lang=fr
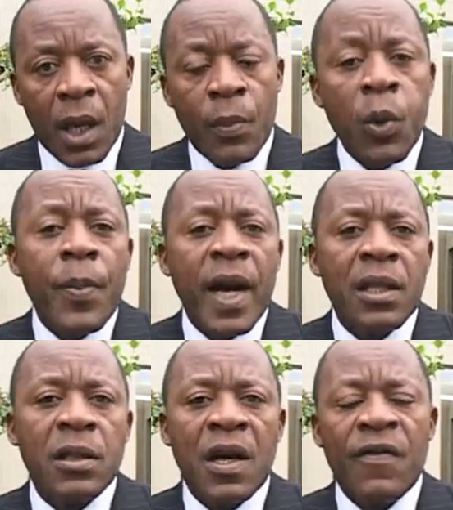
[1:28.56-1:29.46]
Et pour
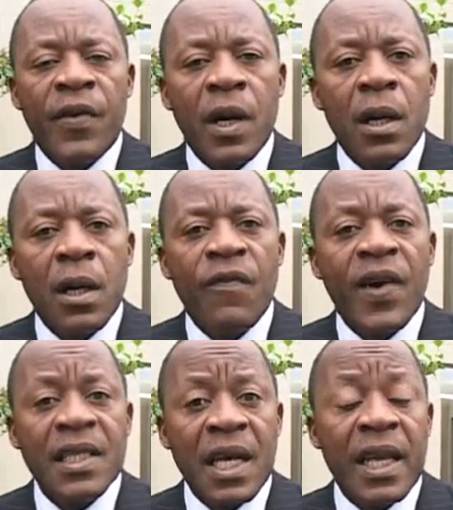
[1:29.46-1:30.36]
parler de l'enfant
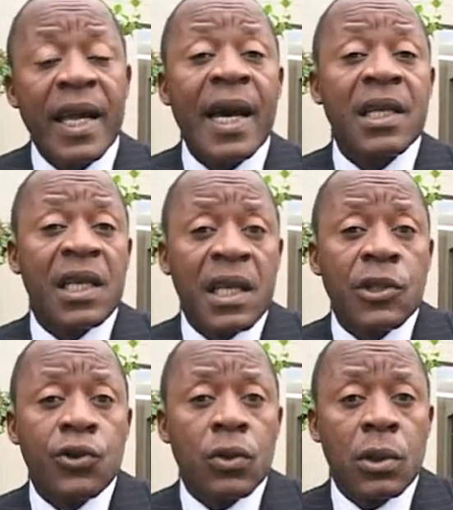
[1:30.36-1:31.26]
face à
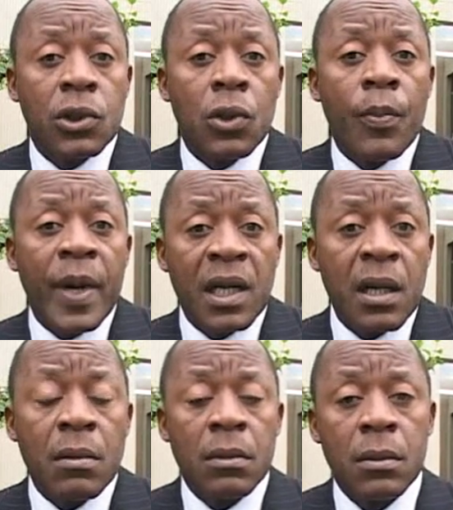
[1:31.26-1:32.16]
l'incarcération de son
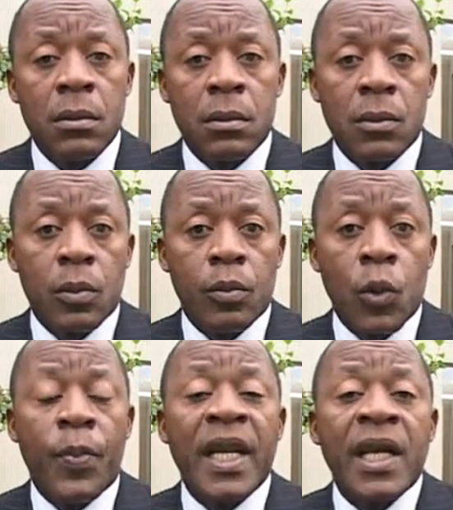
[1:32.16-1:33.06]
parent,
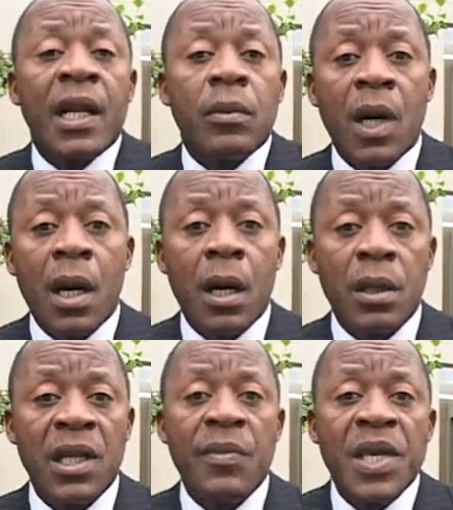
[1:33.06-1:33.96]
pour parler également
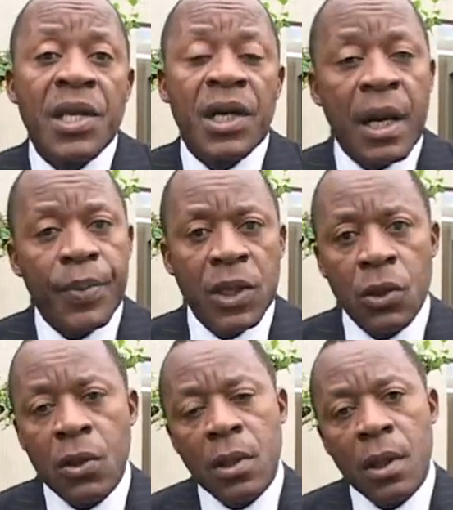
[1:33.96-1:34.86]
des mineurs en
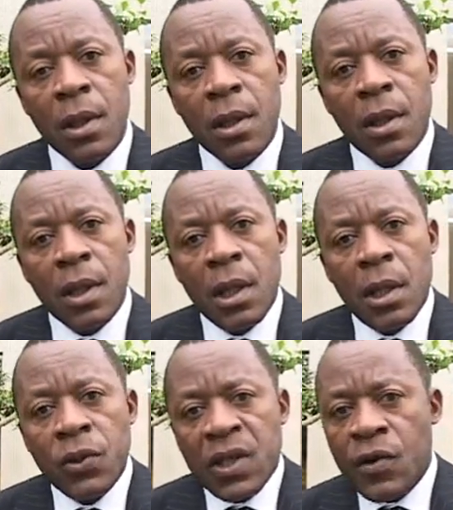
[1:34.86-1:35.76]
prison,
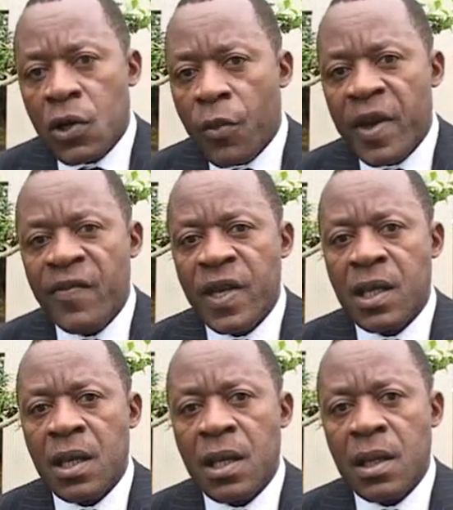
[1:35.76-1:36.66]
nous avons comme
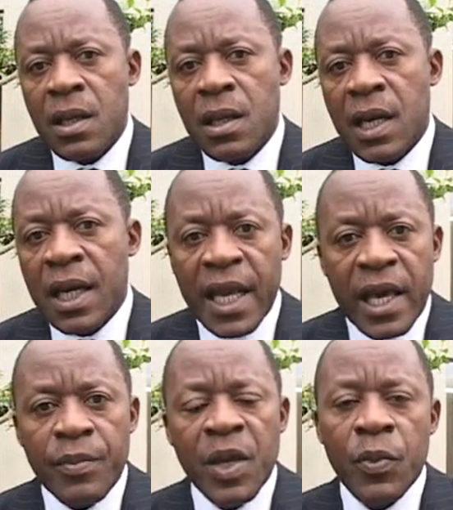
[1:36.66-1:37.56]
invité
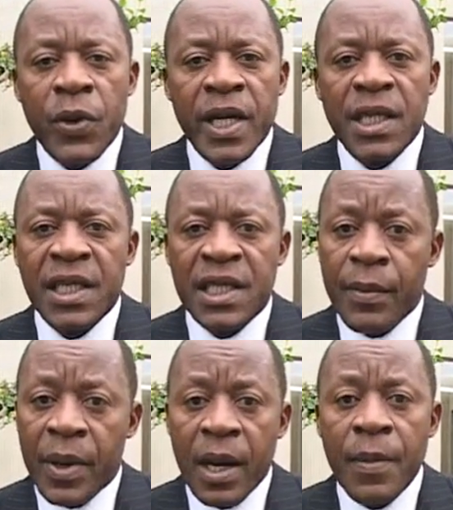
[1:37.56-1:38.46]
Claire Mimboé
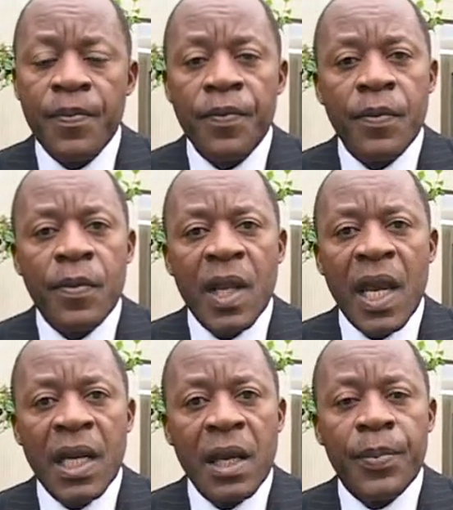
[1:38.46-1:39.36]
Samba.
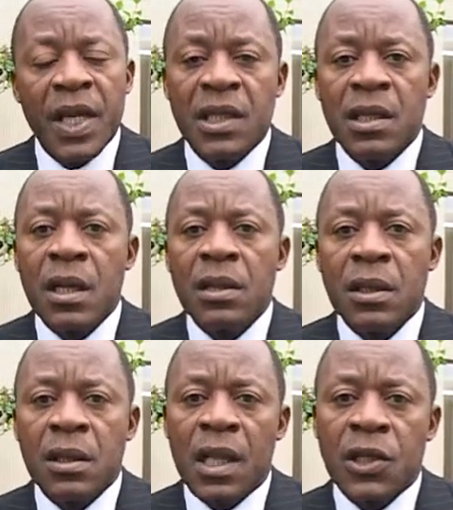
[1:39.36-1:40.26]
Elle est
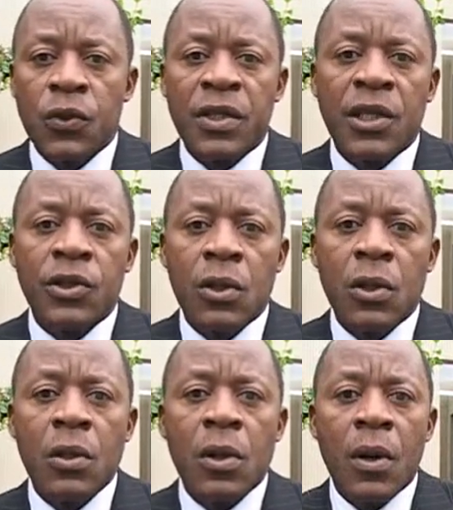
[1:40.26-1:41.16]
présidente de
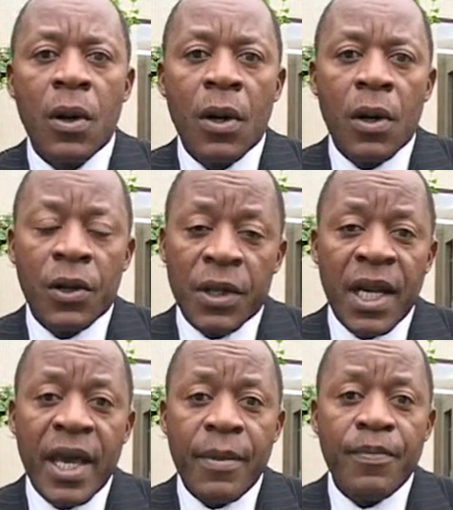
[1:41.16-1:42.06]
l'association
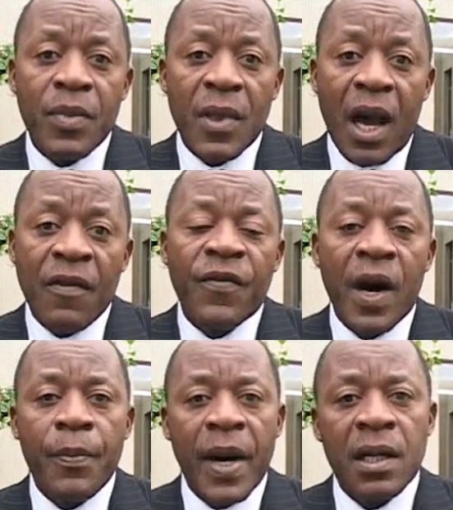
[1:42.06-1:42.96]
Relais
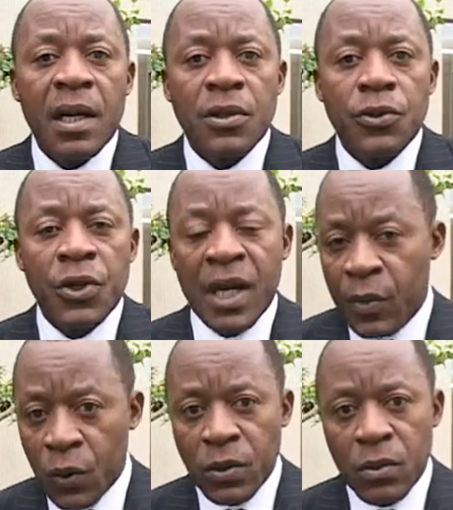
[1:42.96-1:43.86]
Enfants-Parents du
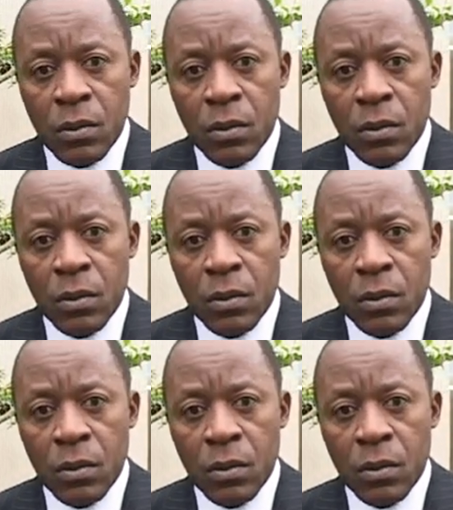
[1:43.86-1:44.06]
Cameroun.